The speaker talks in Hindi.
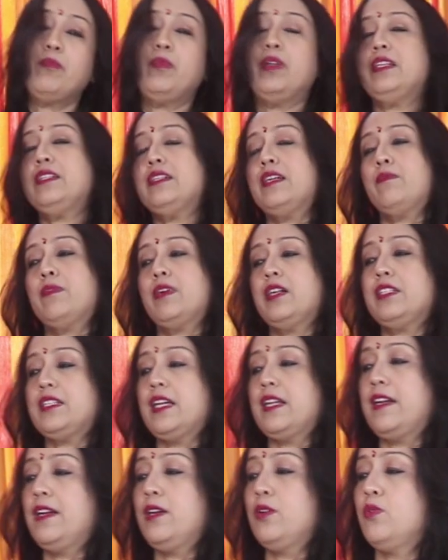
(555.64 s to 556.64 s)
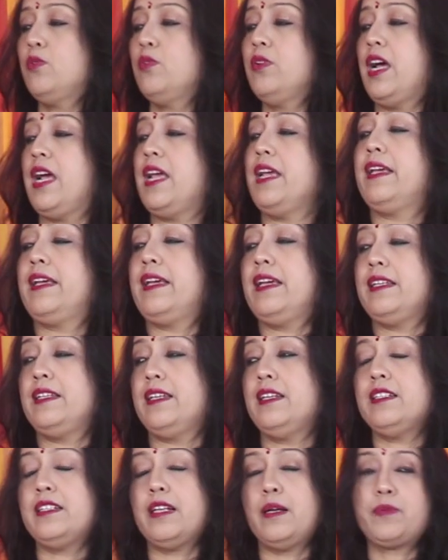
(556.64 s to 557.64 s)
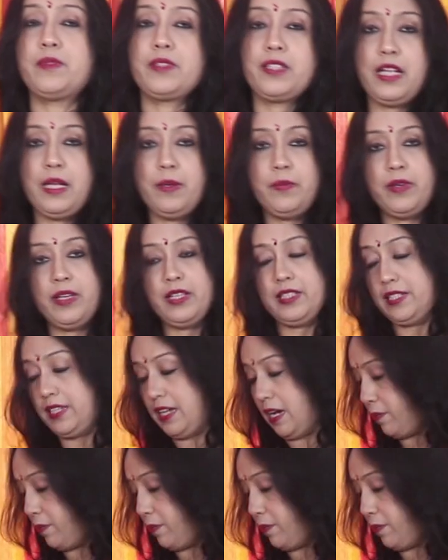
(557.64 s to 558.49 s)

प्लीज़ हमारा चैनल को लाइक कीजिए सब्सक्राइब कीजिए